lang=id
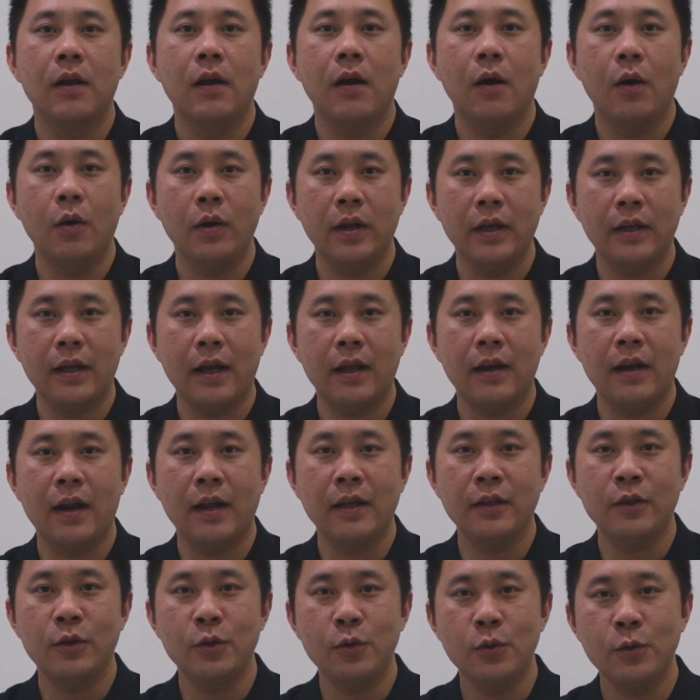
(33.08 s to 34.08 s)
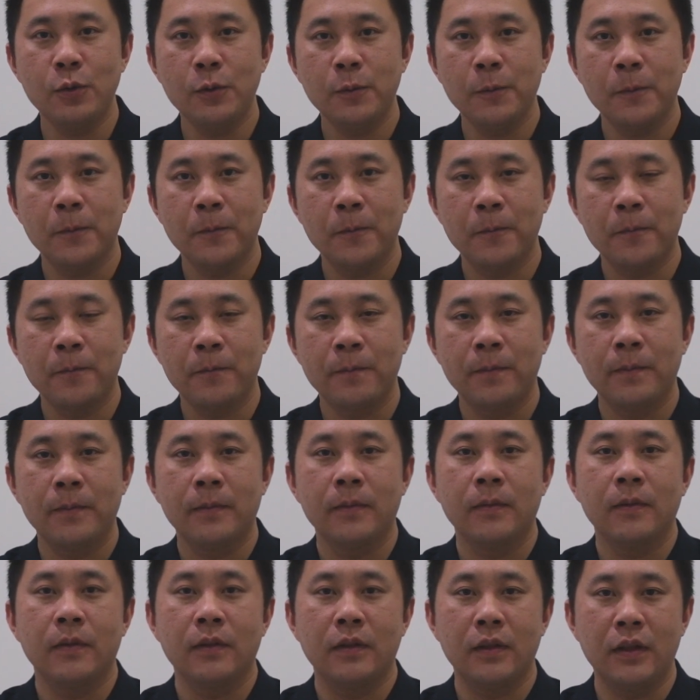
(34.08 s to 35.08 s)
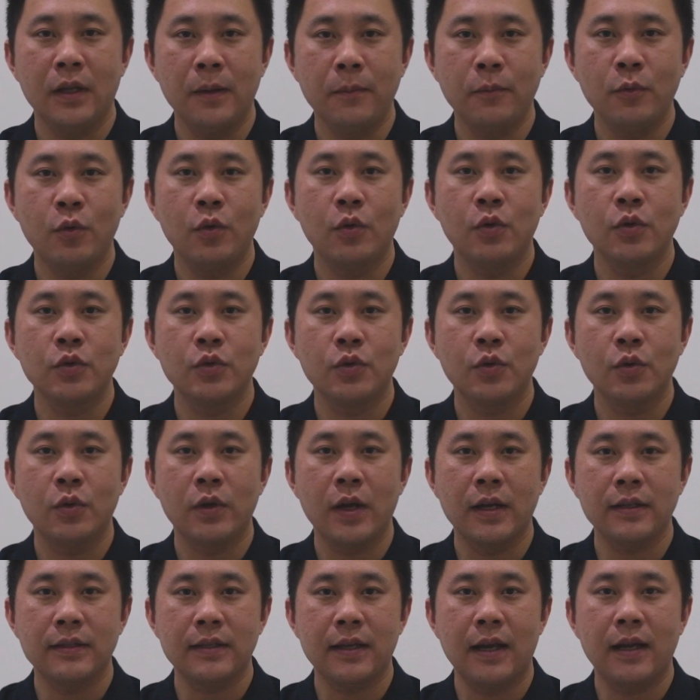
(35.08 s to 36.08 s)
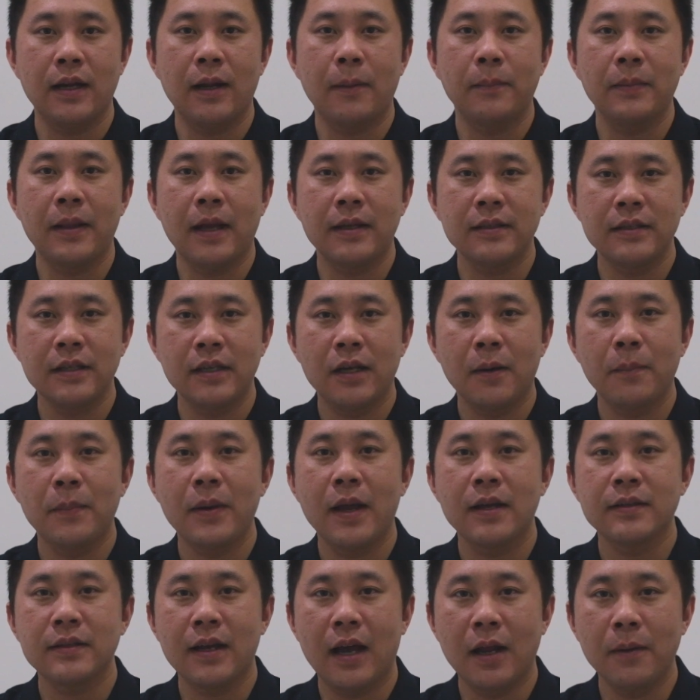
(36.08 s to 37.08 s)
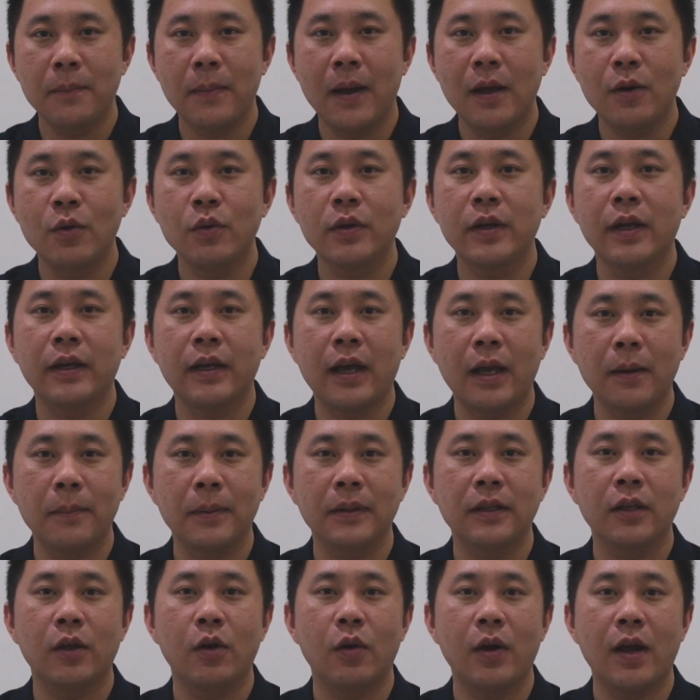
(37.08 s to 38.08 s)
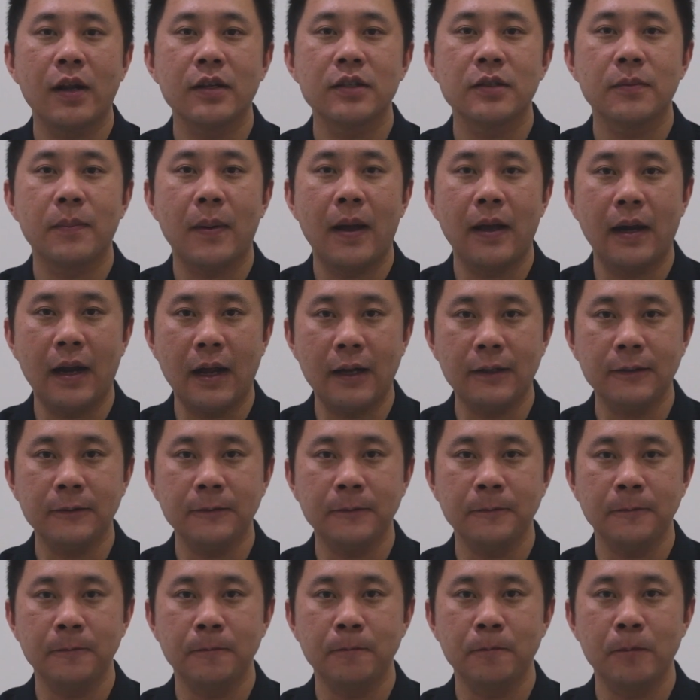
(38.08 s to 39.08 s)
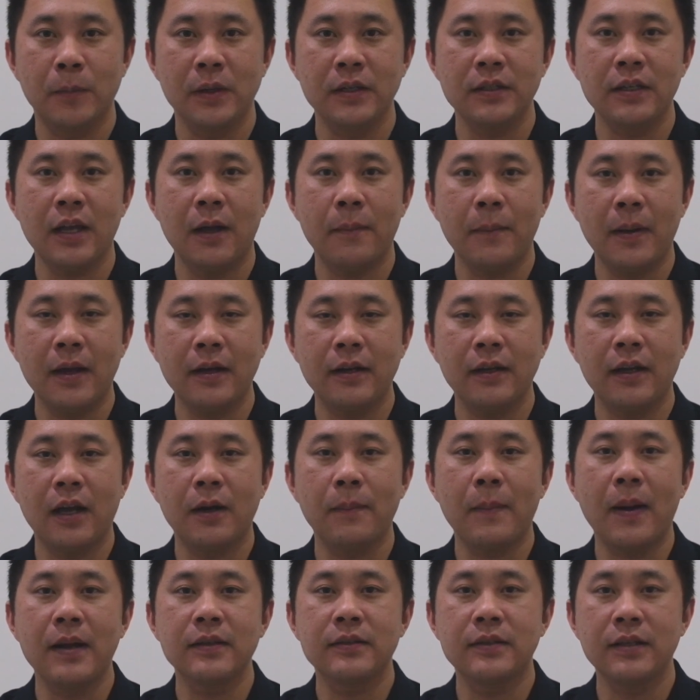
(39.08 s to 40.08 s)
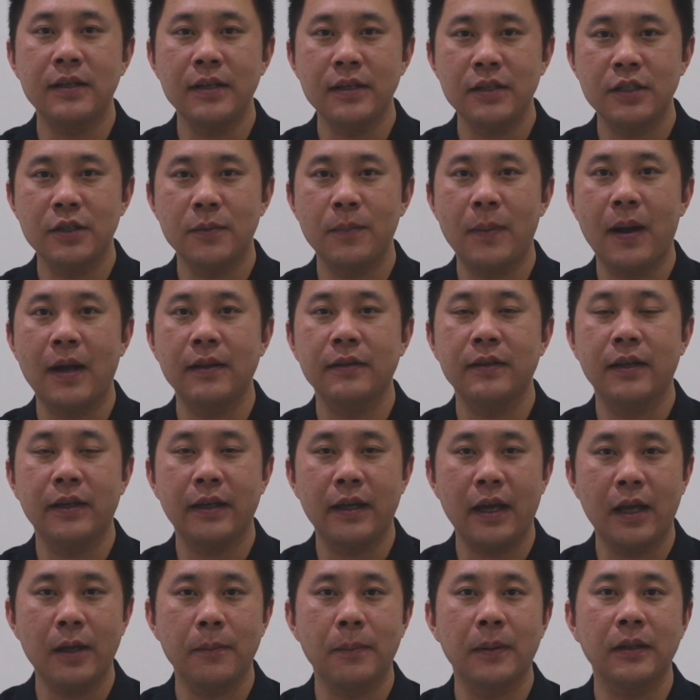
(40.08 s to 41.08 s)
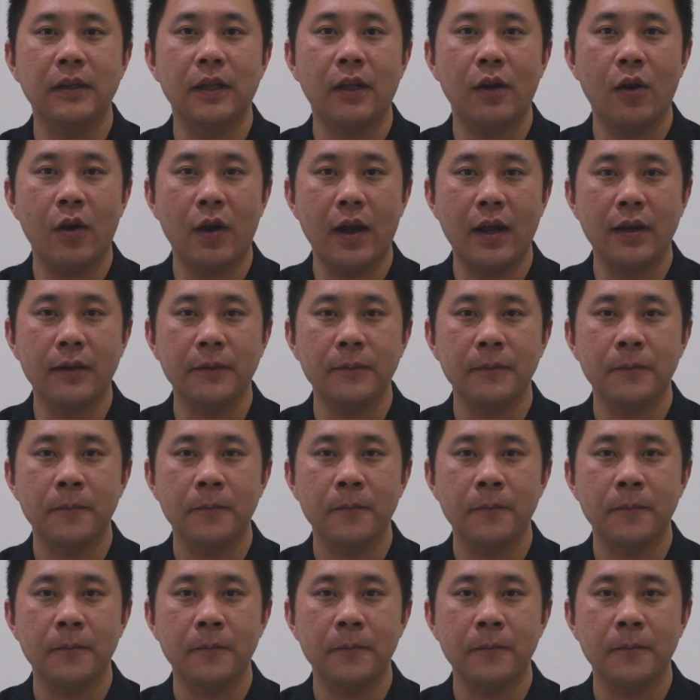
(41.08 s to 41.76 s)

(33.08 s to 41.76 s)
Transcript: Oleh karena itu, tim gugus tugas adaptasi kebiasaan baru GKI e Petarungan Semarang bersama dengan Majelis Jemaat GKI Peterongan